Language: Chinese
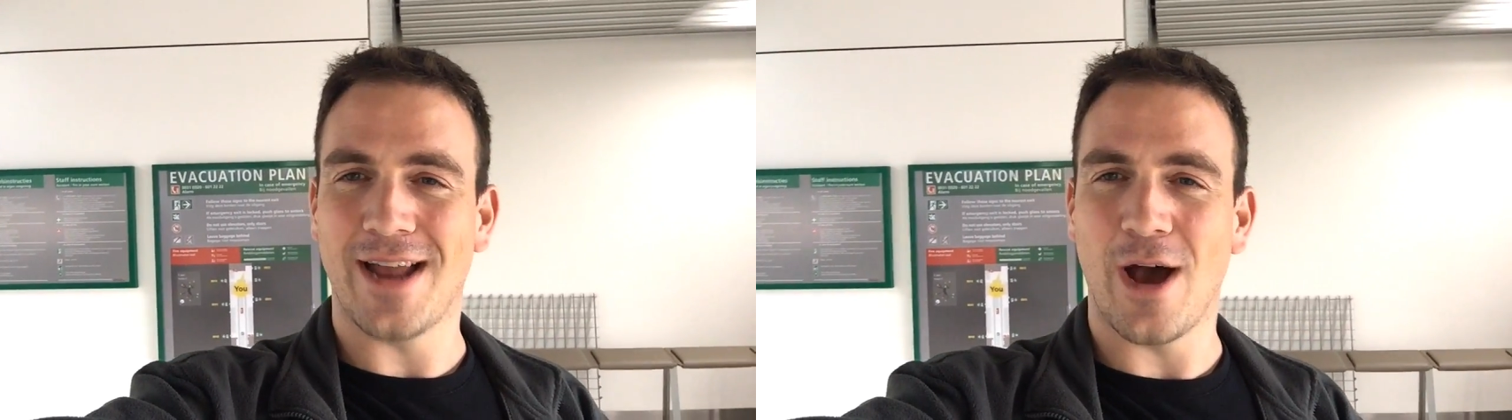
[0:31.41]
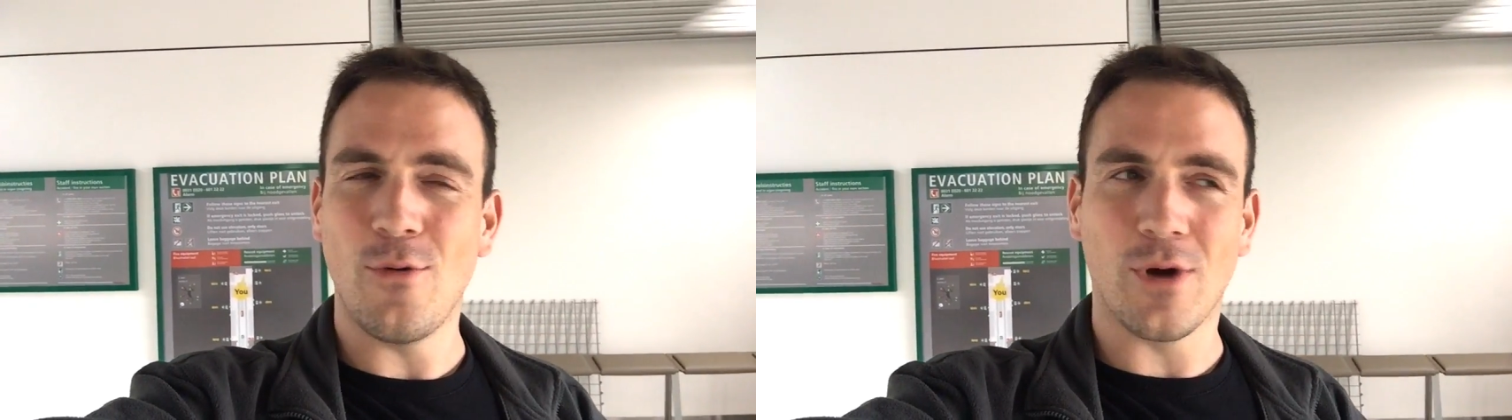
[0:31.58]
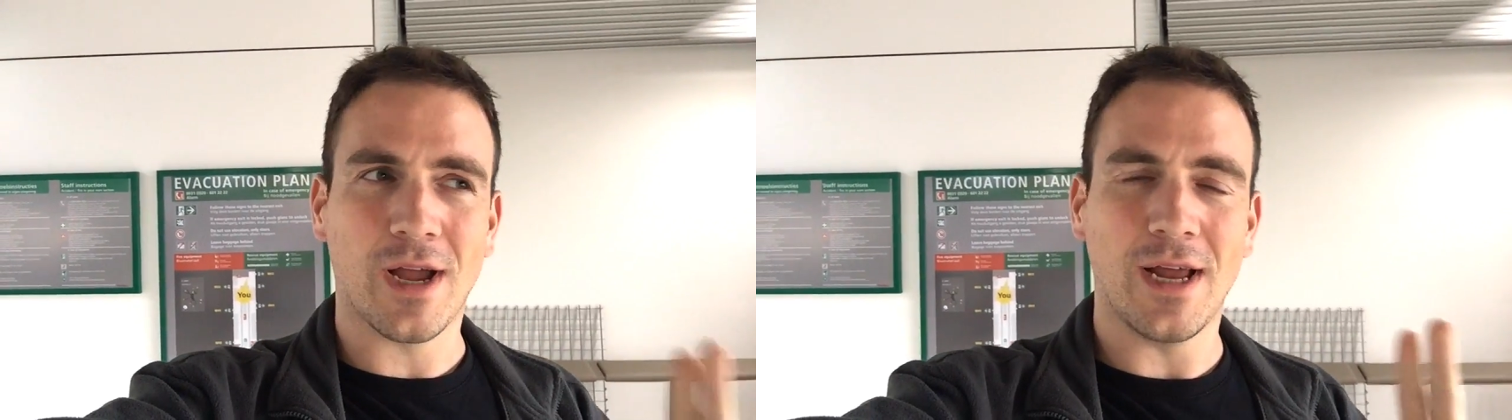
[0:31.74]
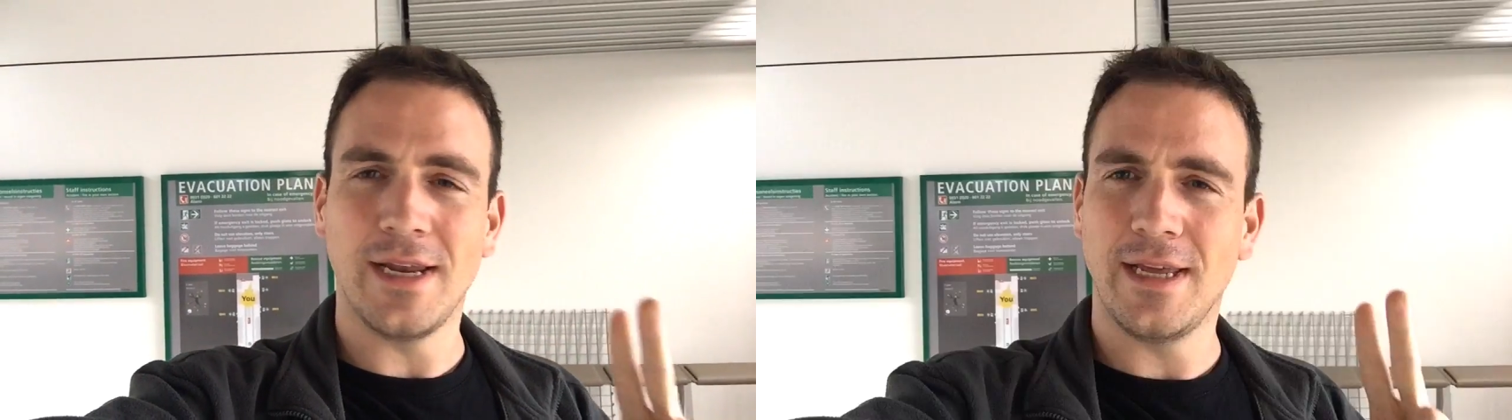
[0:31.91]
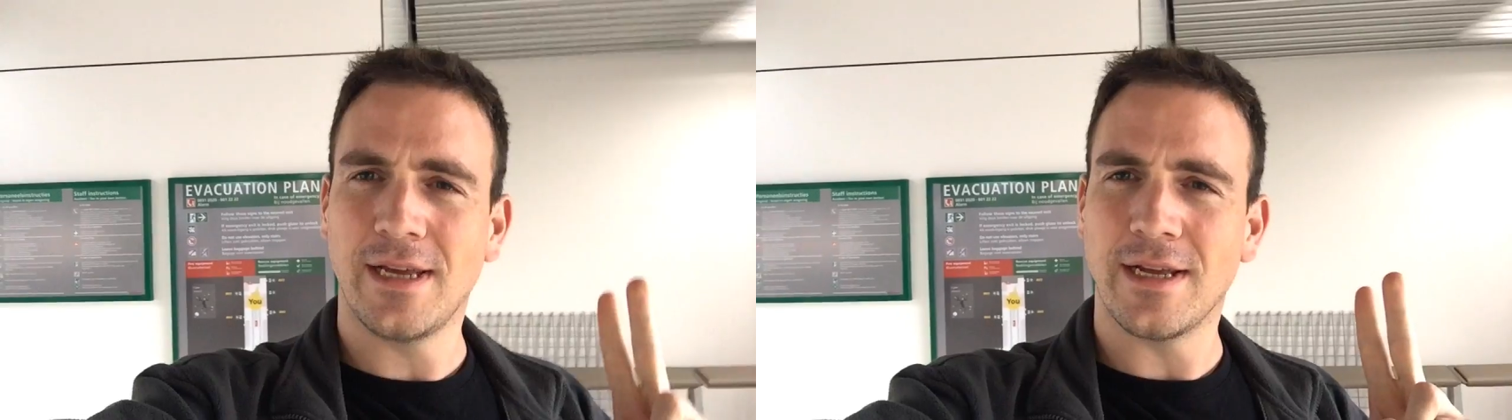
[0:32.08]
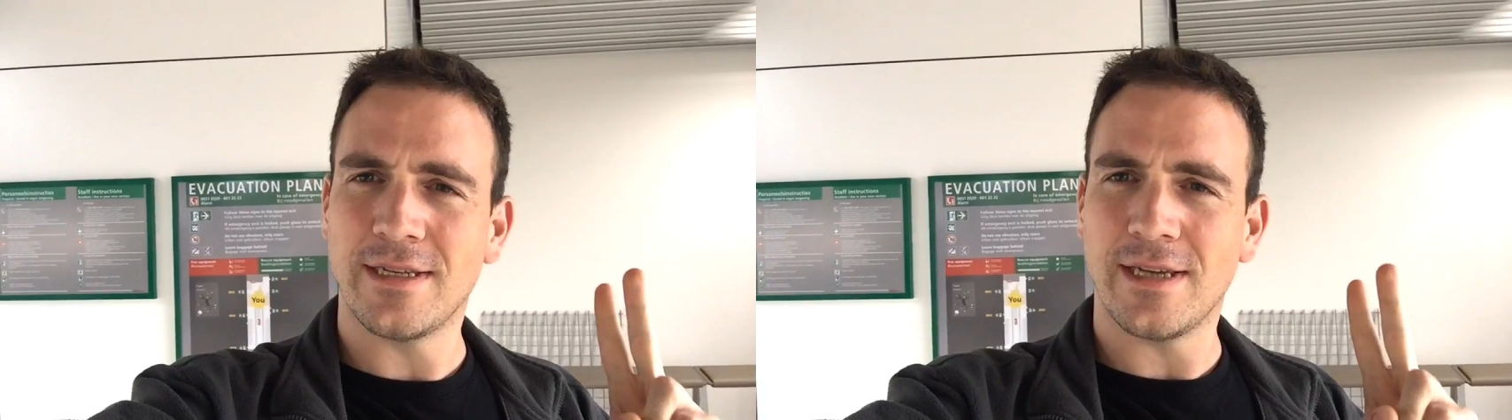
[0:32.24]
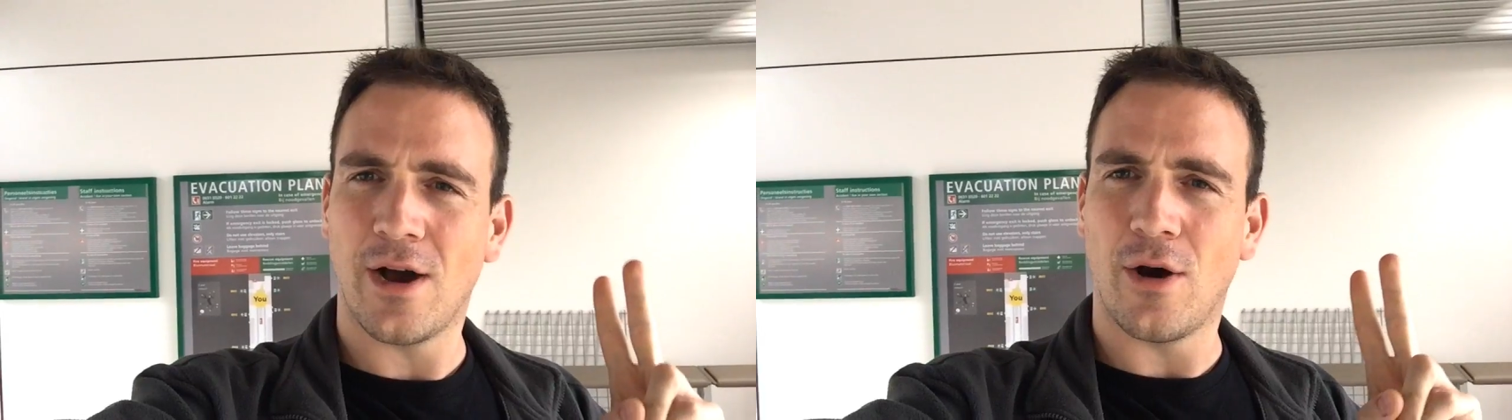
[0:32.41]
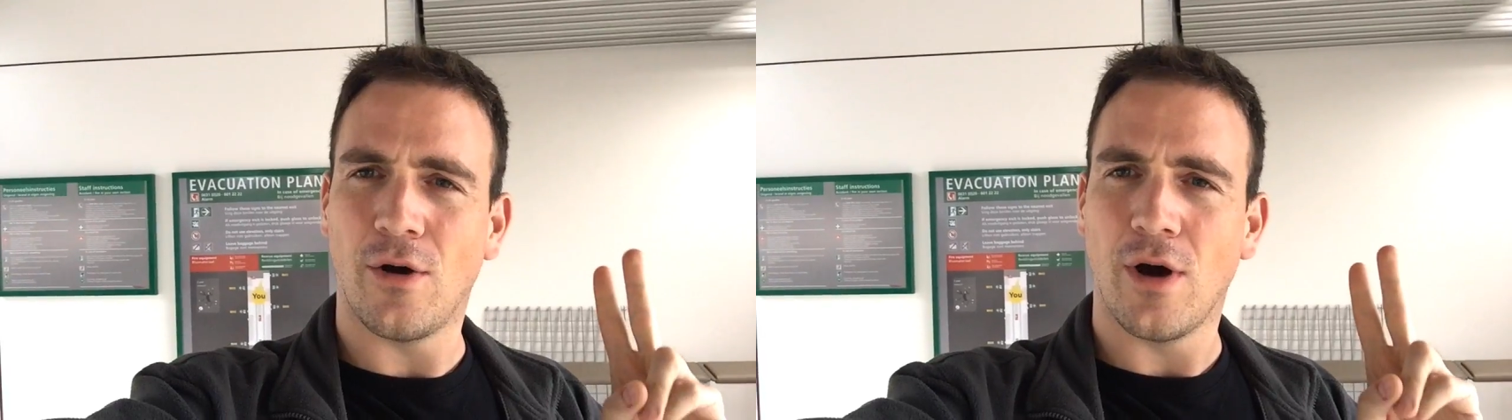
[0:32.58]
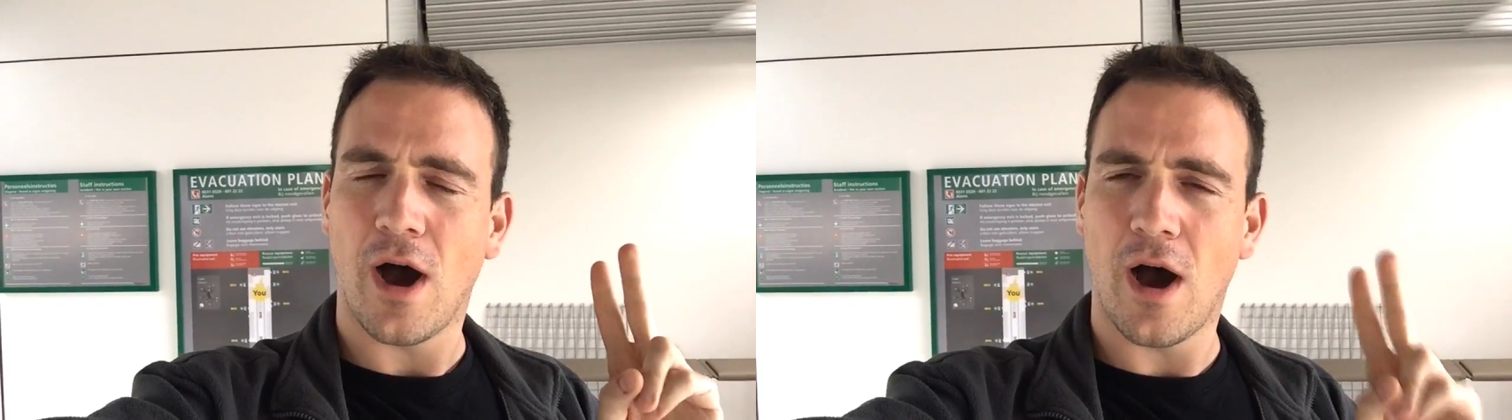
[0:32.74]
然后我看了一个
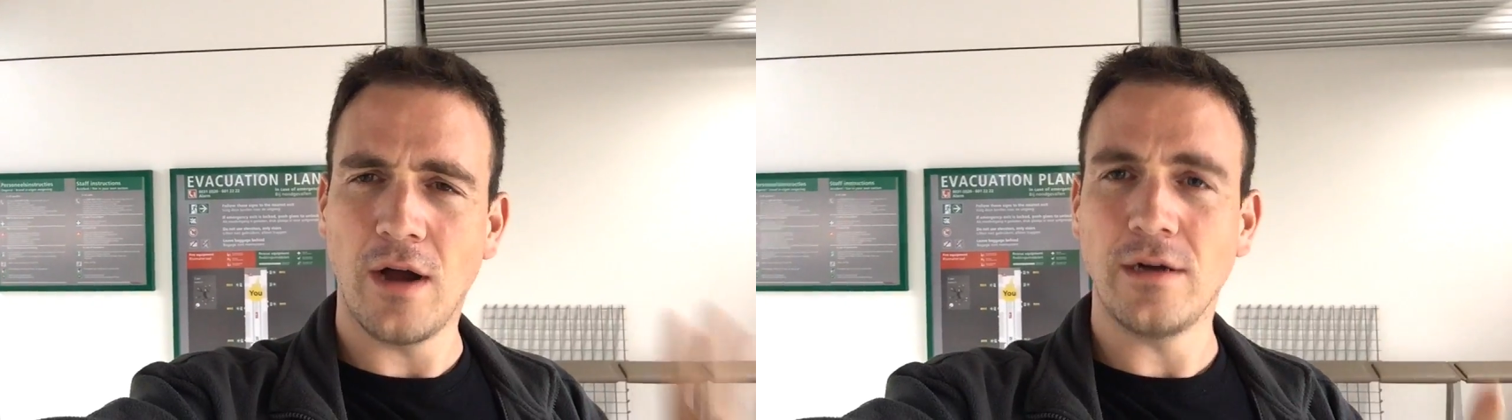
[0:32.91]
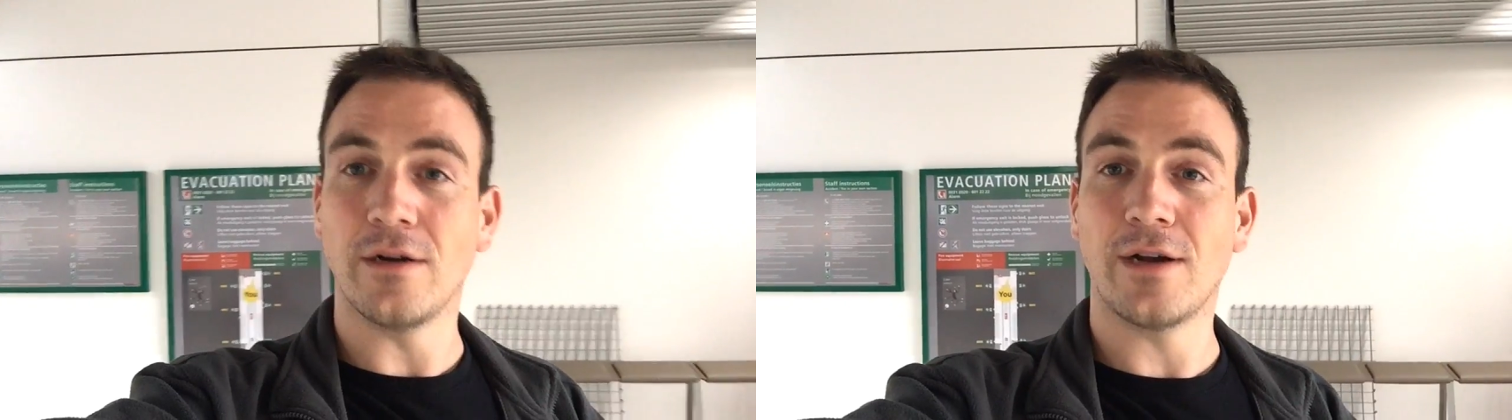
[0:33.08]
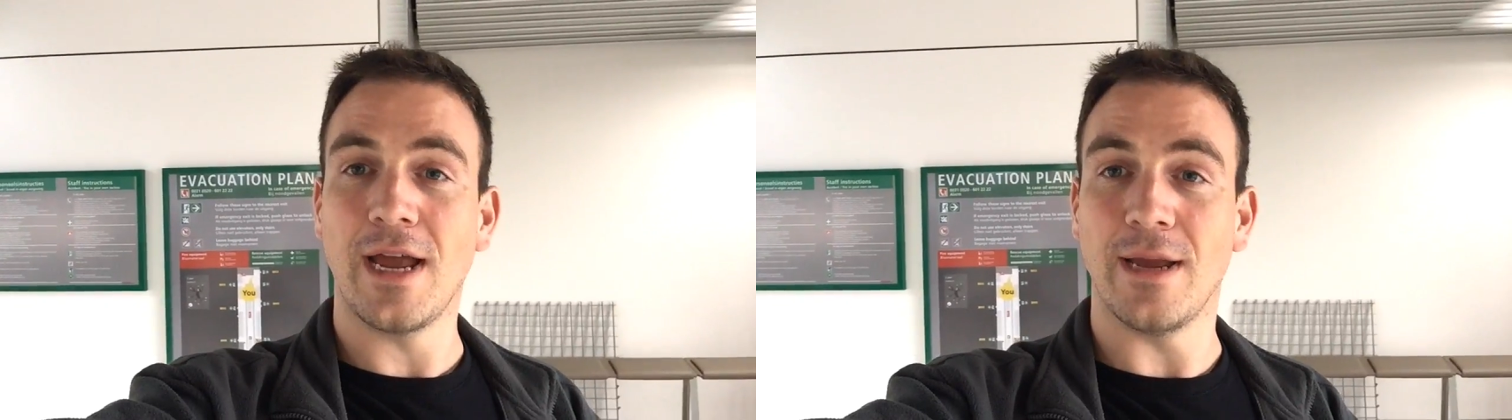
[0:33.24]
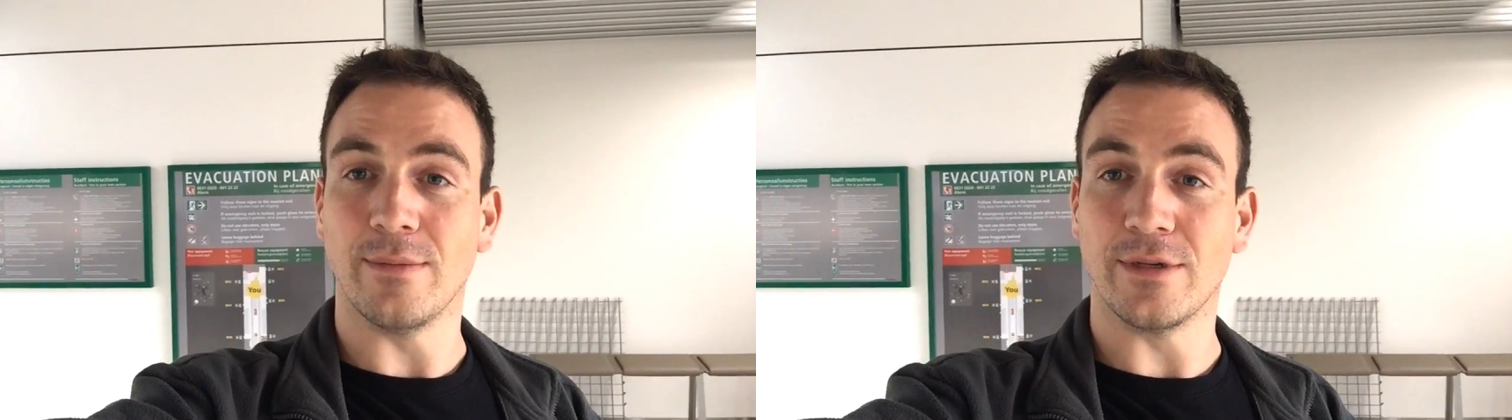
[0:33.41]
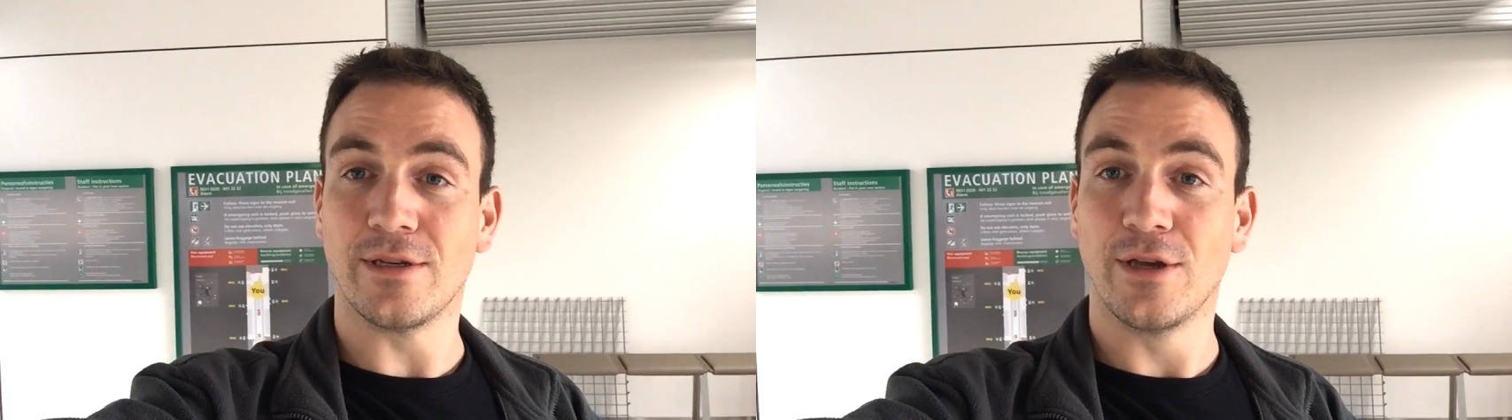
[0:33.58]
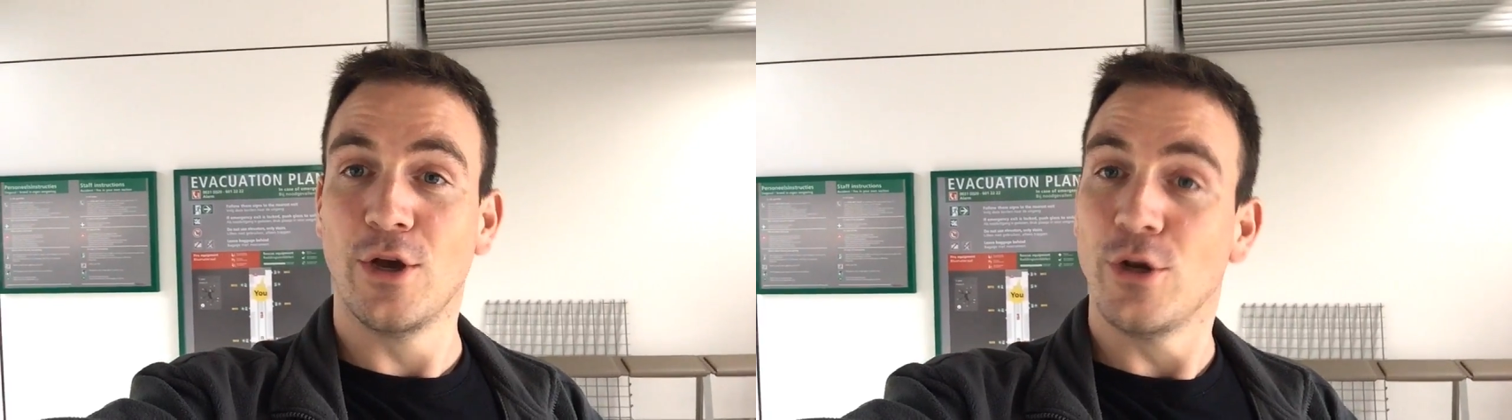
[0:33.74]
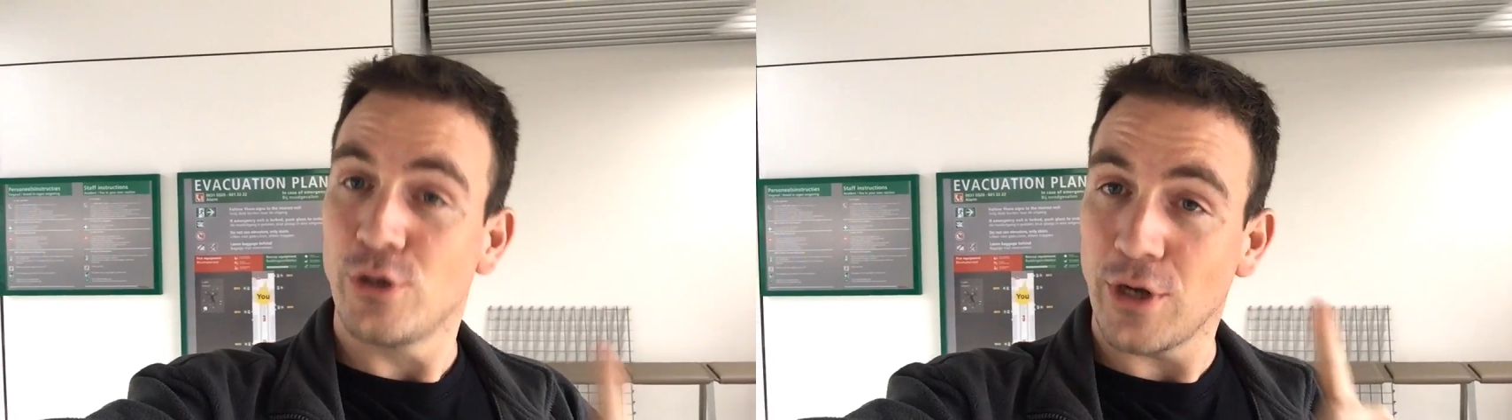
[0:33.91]
叫《Hunger Games》，